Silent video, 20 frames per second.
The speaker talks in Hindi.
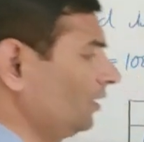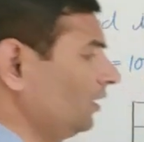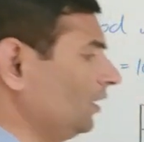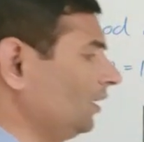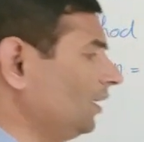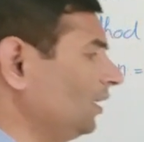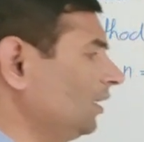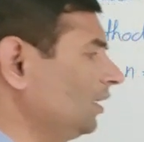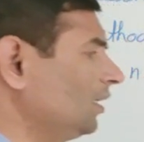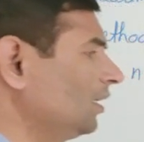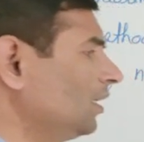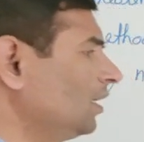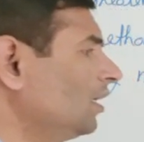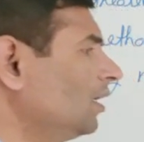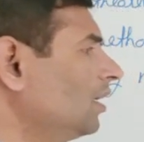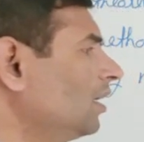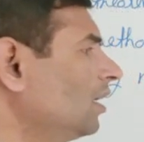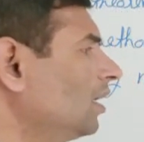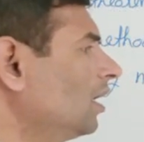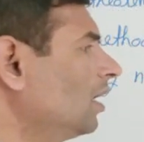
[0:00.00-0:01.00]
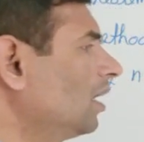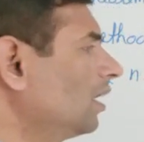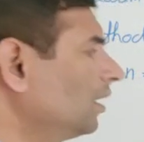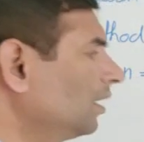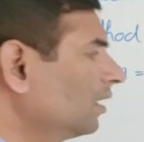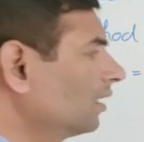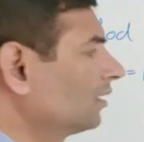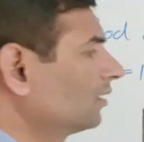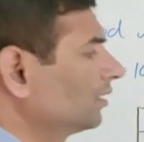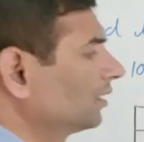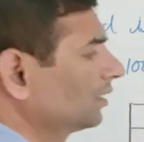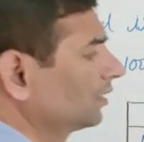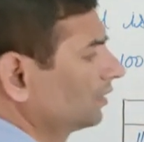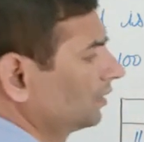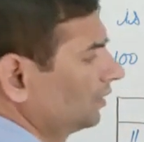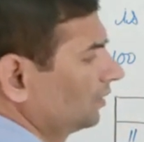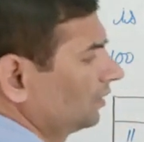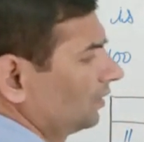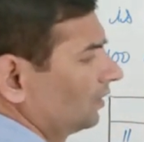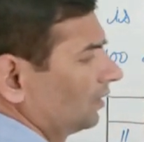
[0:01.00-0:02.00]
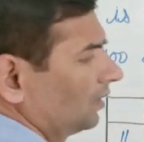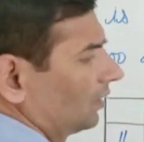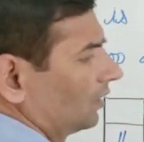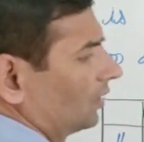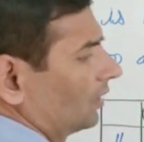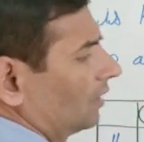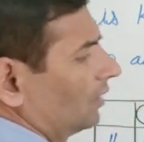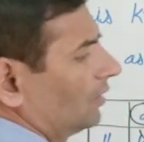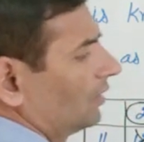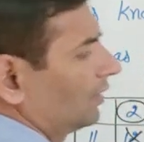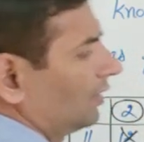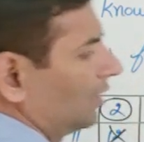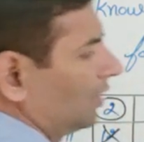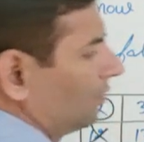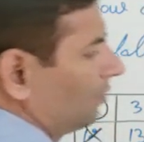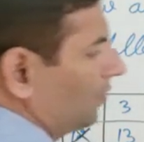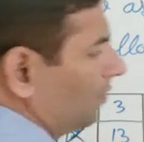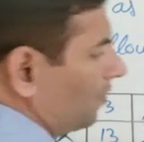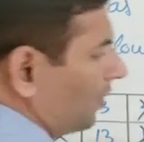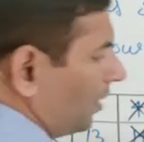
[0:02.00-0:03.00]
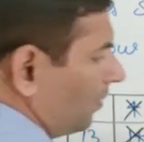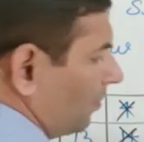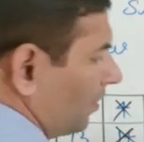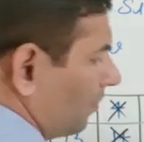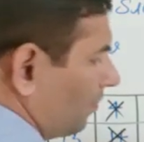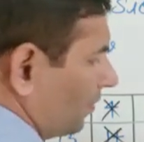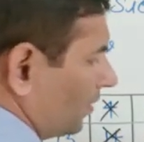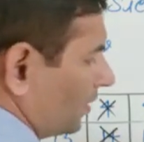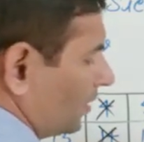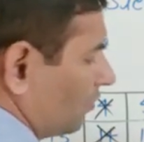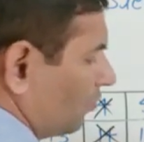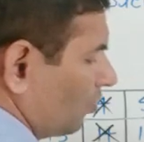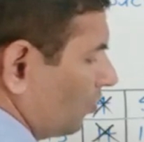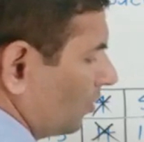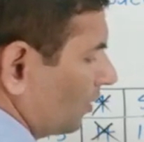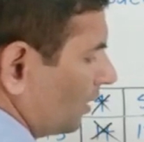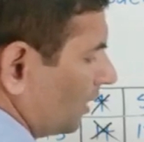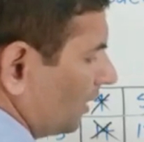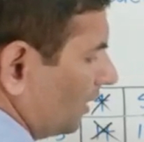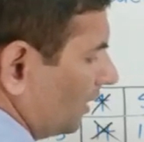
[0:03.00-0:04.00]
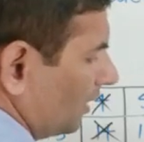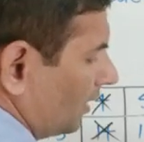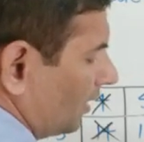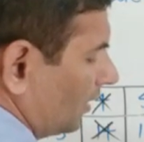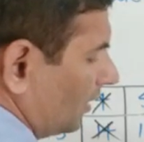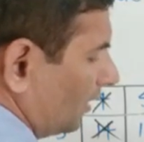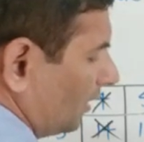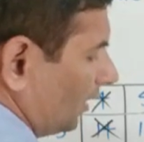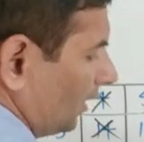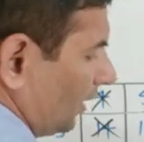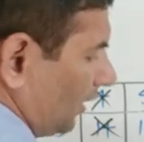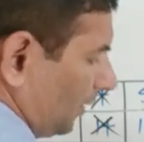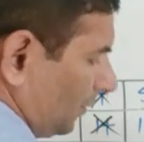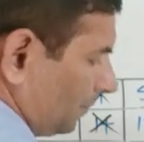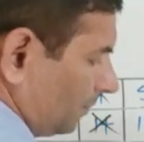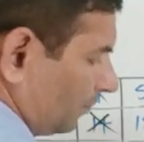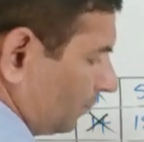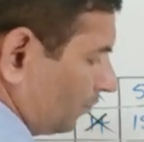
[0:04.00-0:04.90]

ठीक है हंड्रेड तक के जितने भी प्राइम नंबर्स हैं वो बताने कितने हैं